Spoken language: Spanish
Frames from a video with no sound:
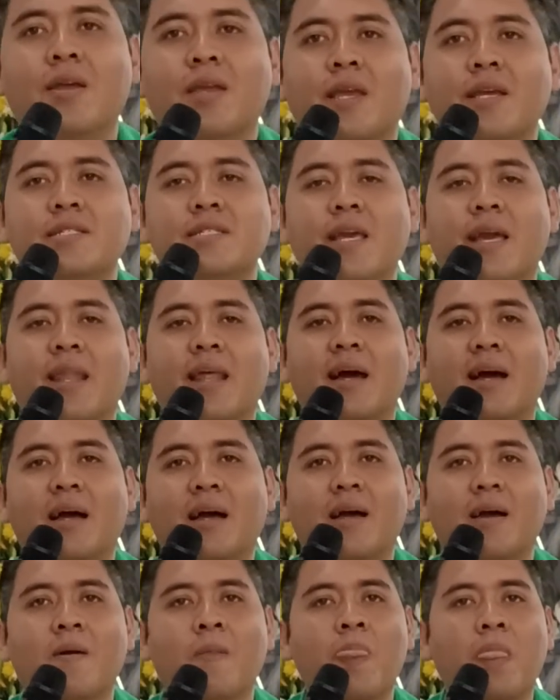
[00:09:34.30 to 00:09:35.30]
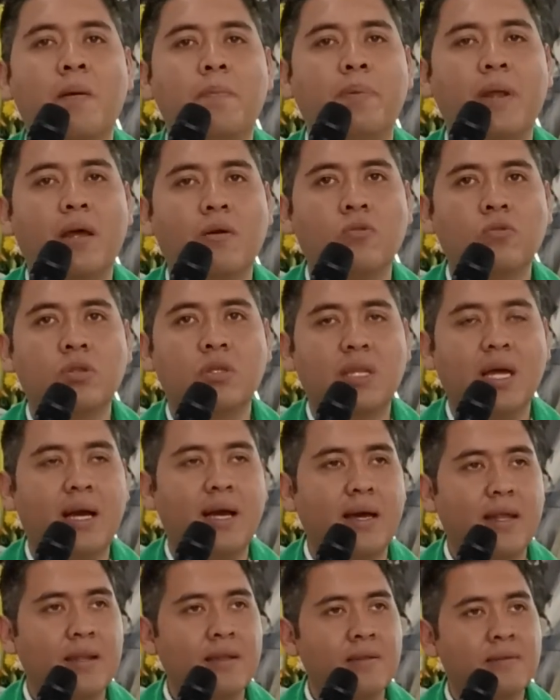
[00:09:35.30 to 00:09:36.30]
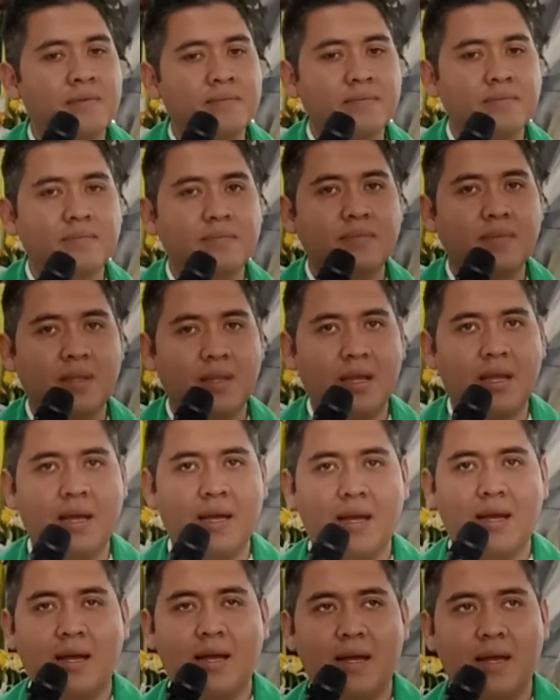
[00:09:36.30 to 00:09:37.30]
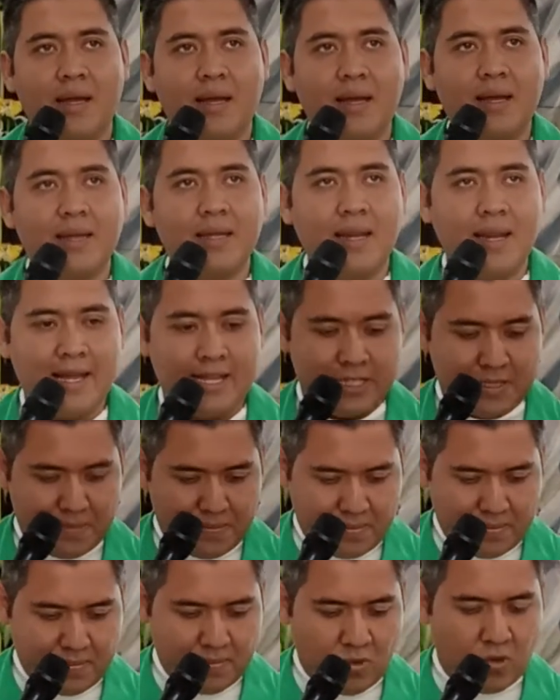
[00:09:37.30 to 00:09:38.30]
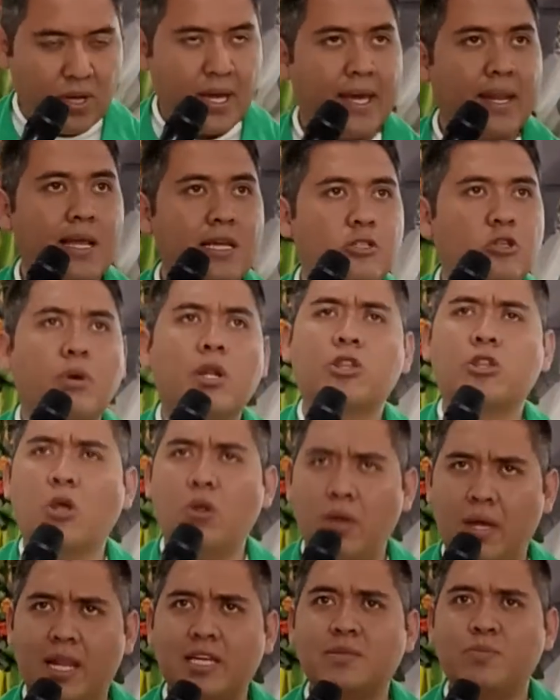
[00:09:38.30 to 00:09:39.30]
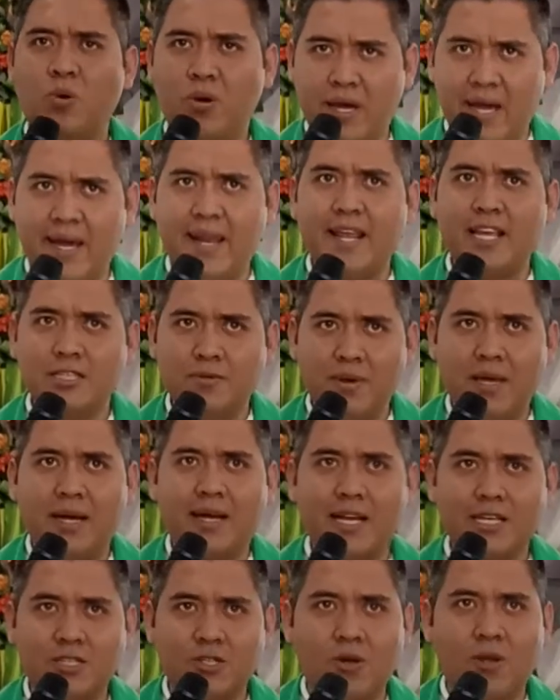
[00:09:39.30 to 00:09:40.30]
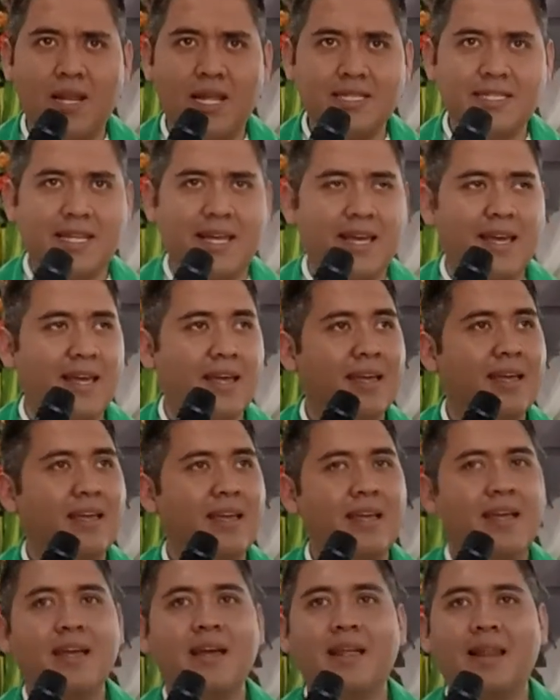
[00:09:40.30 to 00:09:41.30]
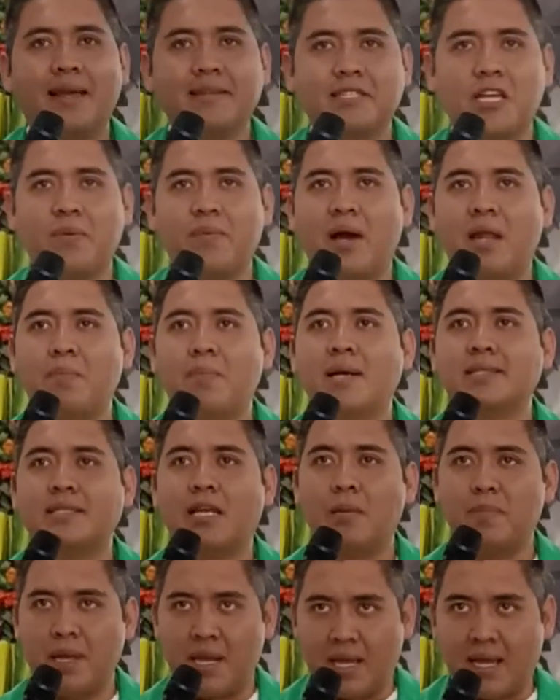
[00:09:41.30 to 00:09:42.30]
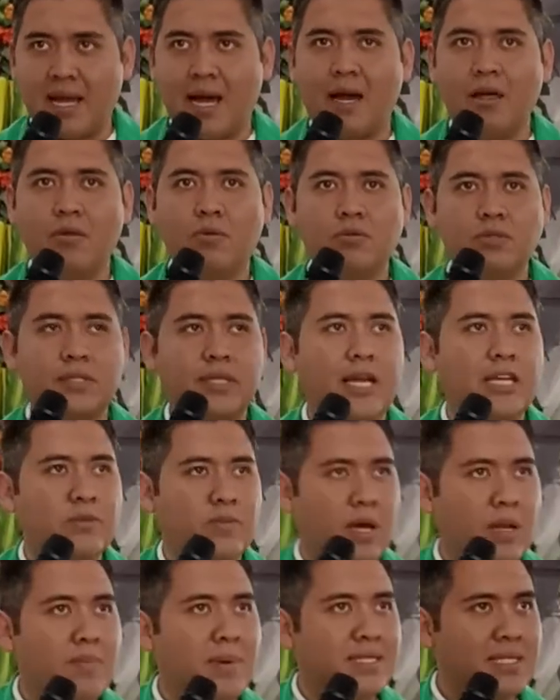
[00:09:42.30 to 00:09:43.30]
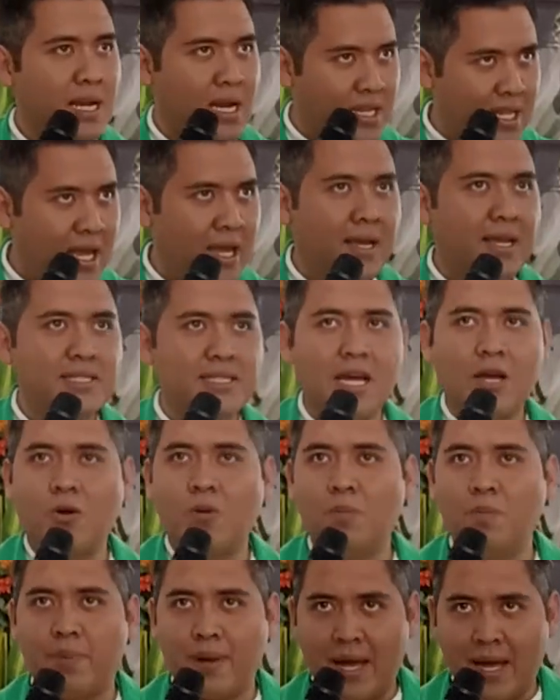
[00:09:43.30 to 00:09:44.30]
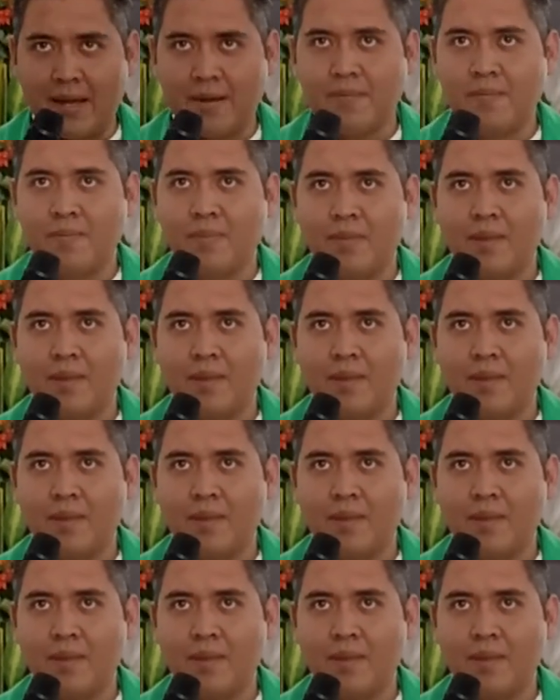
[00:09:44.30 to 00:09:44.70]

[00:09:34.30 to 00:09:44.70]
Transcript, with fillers: Quisiera preguntar a las mujeres, sobre todo a las mujeres, ¿verdad? que son las que, las que van más al mercado, ustedes van más al tianguis a comprar.